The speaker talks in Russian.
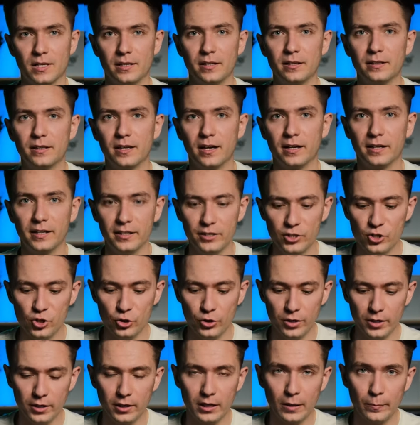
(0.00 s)
Итак, эти
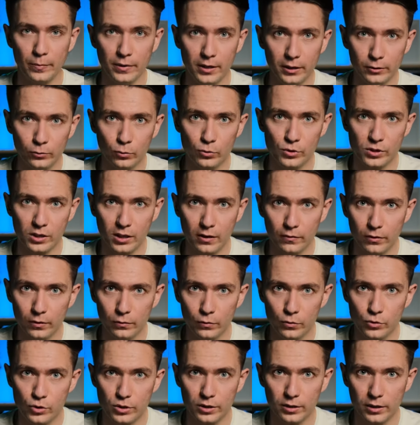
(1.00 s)
четыре комплекта
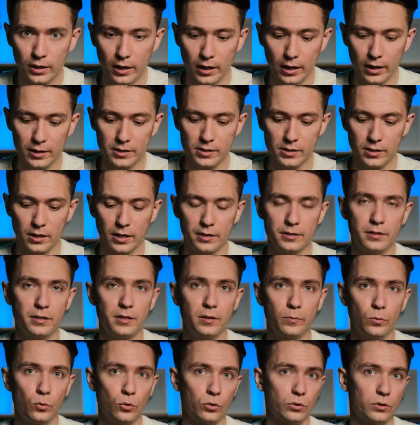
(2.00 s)
устанавливаются на стадии
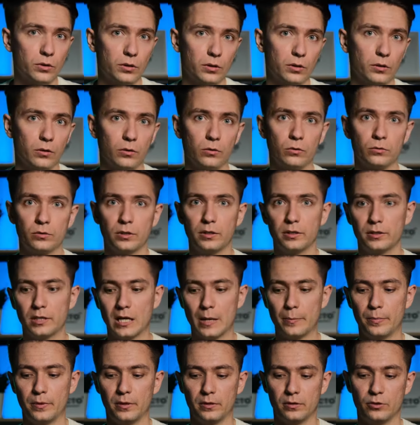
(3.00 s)
ремонта, на
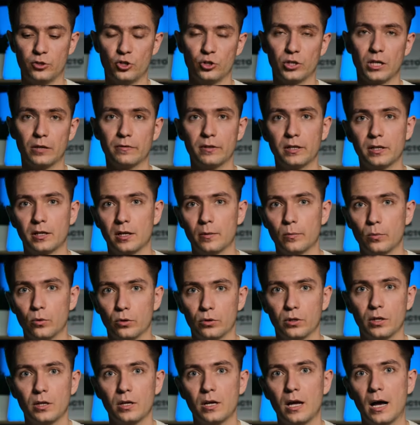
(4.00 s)
этапе черновых
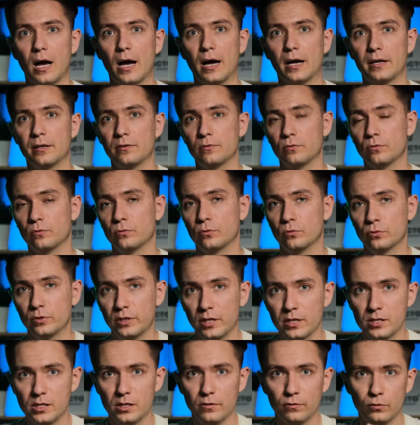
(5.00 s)
работ. А
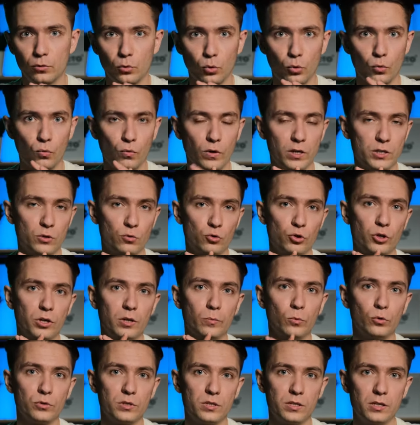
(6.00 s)
если вдруг у вас уже
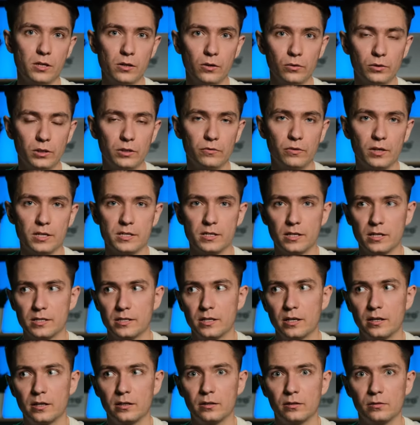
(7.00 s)
ремонт сделан и вы
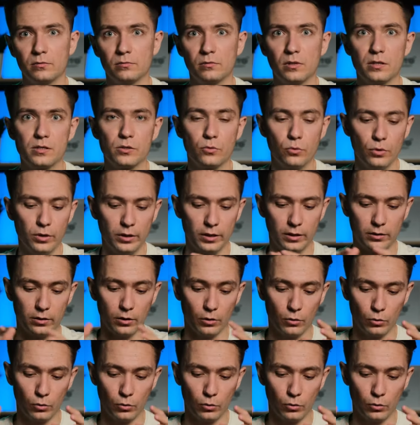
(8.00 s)
осознали, насколько это